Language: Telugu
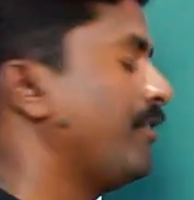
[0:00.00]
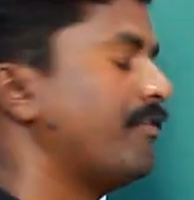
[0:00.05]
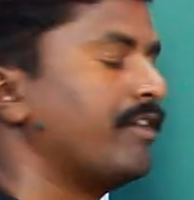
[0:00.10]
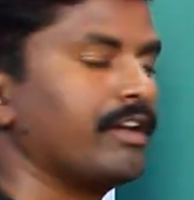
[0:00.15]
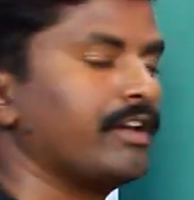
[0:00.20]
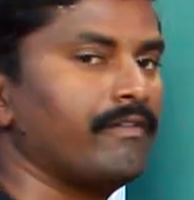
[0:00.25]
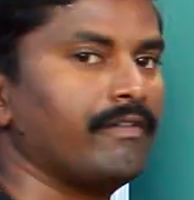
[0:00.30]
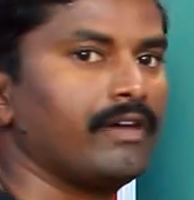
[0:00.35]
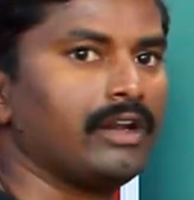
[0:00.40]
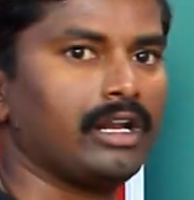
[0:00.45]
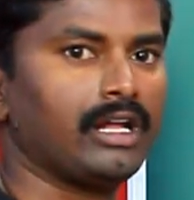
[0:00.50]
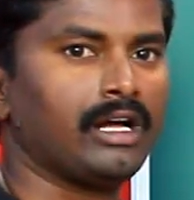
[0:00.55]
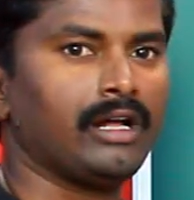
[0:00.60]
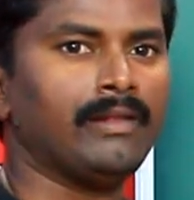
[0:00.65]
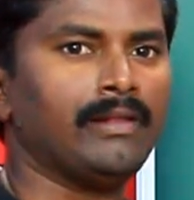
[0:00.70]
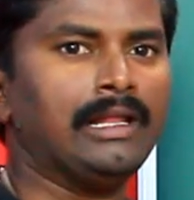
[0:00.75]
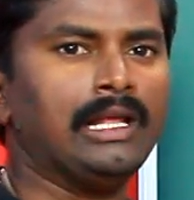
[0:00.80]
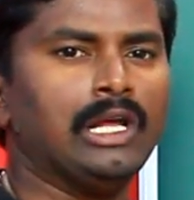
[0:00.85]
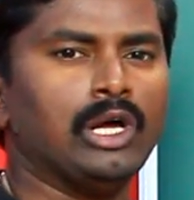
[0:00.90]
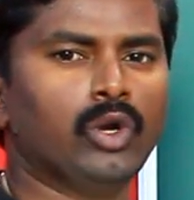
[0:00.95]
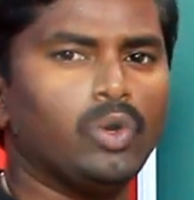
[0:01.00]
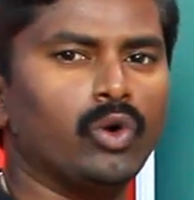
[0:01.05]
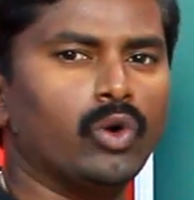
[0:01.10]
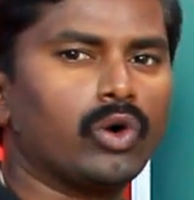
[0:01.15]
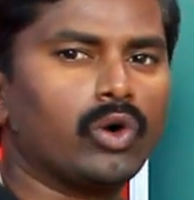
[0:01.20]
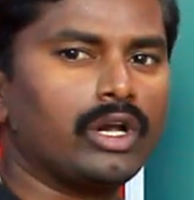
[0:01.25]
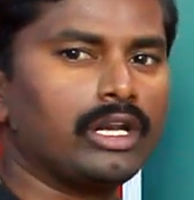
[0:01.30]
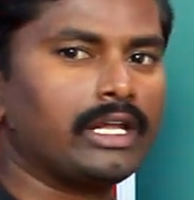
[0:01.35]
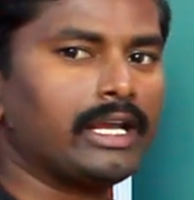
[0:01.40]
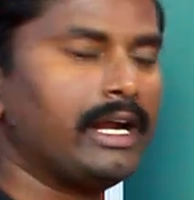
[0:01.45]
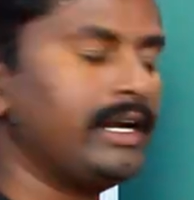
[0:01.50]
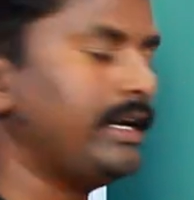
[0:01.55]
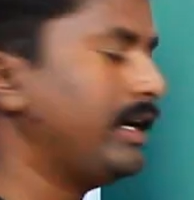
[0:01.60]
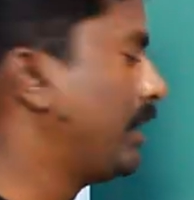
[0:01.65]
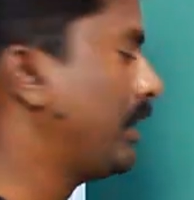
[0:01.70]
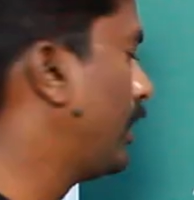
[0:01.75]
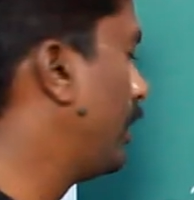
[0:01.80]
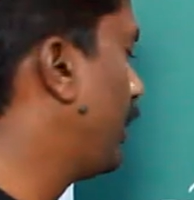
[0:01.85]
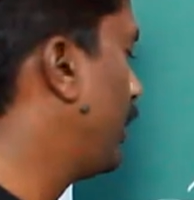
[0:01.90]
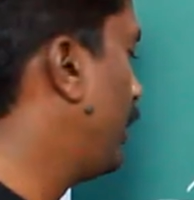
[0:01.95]
ఇవ్వడం వల్ల లోకల్
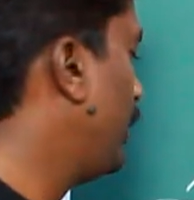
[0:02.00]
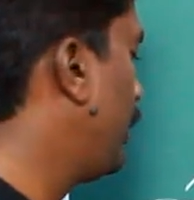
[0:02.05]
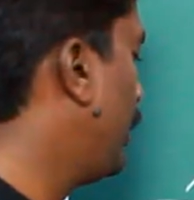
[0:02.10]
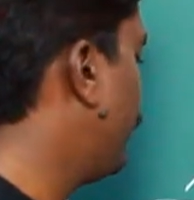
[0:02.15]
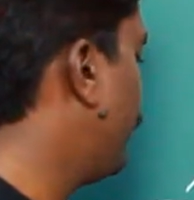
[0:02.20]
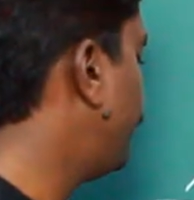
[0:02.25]
క్యాండిడేట్ అనేది